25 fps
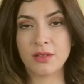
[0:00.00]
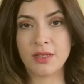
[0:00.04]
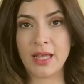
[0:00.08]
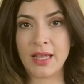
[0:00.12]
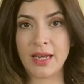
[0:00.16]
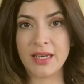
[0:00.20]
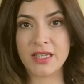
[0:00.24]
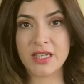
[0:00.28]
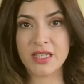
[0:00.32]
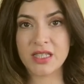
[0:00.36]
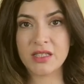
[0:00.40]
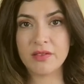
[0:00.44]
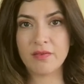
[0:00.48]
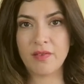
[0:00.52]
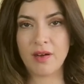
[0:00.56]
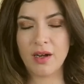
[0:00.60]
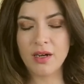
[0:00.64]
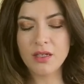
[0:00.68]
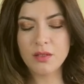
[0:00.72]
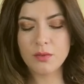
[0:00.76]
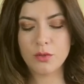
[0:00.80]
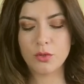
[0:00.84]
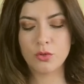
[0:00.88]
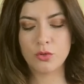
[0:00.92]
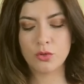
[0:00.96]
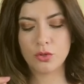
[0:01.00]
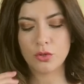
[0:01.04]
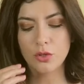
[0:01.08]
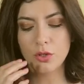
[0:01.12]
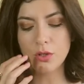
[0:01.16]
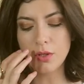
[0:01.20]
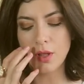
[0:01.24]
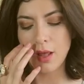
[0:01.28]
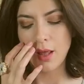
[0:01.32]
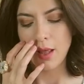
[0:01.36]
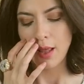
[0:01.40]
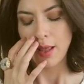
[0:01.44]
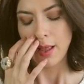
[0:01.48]
derecesi var
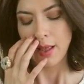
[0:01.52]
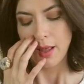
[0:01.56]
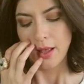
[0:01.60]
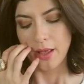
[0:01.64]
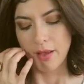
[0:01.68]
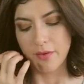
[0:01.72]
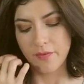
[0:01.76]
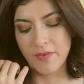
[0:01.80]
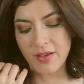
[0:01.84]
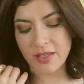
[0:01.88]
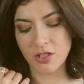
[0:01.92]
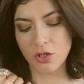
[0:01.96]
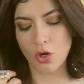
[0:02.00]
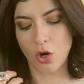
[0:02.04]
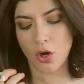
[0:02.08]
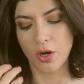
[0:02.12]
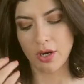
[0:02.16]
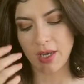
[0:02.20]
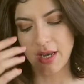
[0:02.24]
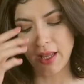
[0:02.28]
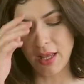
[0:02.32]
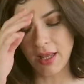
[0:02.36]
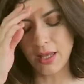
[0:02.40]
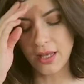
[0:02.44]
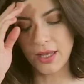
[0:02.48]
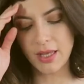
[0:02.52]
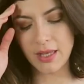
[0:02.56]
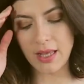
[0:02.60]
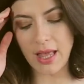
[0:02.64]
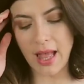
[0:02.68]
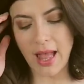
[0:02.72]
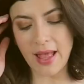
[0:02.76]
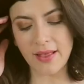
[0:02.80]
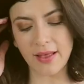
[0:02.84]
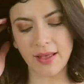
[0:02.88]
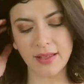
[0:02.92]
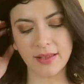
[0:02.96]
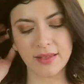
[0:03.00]
ürünün. Ve şöyle
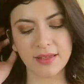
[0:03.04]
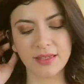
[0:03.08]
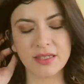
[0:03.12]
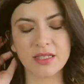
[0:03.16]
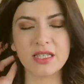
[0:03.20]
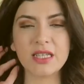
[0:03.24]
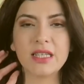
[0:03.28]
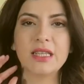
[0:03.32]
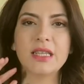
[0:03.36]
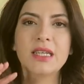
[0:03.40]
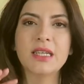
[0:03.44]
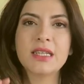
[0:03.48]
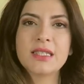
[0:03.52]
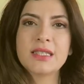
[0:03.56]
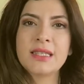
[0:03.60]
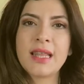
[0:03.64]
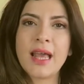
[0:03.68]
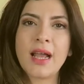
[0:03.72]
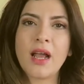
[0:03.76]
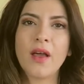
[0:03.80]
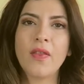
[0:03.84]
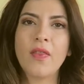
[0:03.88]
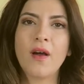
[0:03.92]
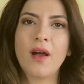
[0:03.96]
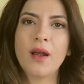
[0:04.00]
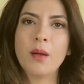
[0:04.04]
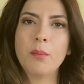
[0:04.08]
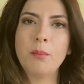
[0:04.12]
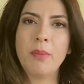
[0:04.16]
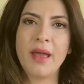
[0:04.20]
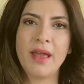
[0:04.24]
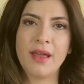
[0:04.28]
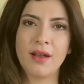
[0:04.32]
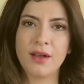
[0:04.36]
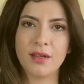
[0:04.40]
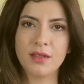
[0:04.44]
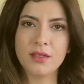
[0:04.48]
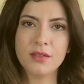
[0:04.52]
cildiniz ne kadar
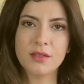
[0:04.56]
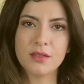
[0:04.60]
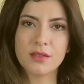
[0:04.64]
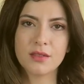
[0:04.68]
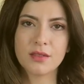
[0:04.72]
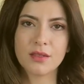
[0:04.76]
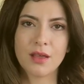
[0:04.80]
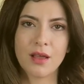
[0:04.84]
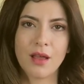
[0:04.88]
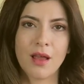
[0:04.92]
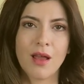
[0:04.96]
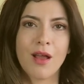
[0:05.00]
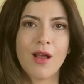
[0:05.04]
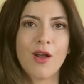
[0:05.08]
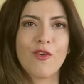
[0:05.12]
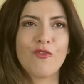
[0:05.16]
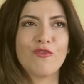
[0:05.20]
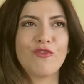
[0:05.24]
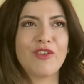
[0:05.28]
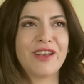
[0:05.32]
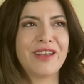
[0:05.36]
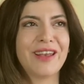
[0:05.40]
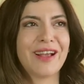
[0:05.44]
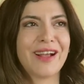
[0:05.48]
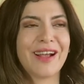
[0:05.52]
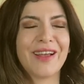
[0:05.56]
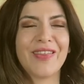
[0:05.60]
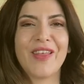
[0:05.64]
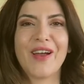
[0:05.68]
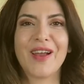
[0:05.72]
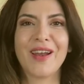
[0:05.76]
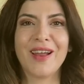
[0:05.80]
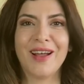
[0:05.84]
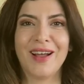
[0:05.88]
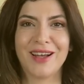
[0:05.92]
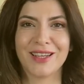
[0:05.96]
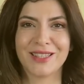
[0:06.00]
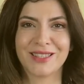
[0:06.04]
beyaz ve ne
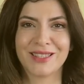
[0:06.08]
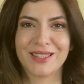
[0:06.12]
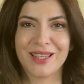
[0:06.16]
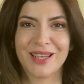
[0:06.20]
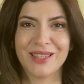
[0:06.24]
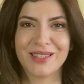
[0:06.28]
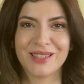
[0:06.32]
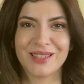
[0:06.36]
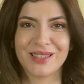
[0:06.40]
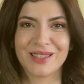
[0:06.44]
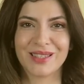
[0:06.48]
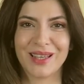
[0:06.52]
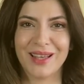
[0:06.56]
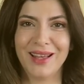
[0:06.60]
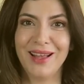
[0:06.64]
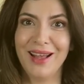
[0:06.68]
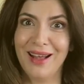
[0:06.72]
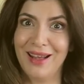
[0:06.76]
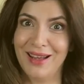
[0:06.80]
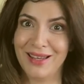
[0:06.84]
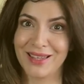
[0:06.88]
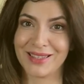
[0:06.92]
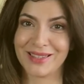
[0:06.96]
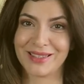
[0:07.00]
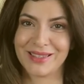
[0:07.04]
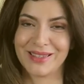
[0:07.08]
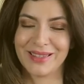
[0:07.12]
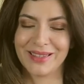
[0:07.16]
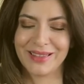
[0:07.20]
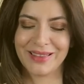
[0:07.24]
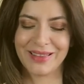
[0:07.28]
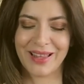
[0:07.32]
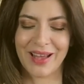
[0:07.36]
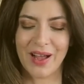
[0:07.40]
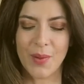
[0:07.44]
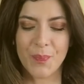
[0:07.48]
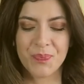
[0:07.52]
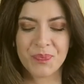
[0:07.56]
kadar hassassa
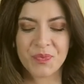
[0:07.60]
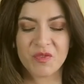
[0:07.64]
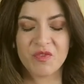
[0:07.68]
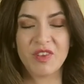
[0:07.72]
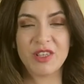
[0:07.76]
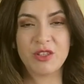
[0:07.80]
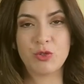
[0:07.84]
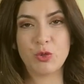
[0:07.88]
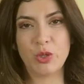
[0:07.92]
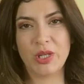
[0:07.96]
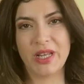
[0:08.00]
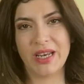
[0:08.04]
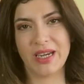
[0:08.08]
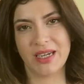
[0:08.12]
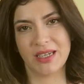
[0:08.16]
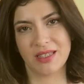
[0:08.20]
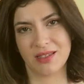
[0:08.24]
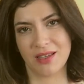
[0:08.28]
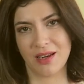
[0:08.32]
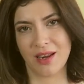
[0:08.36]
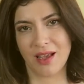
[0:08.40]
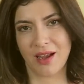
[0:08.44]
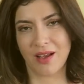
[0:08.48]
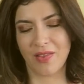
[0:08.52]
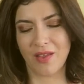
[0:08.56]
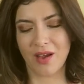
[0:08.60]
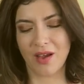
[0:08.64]
aslında ve tüyleriniz de ne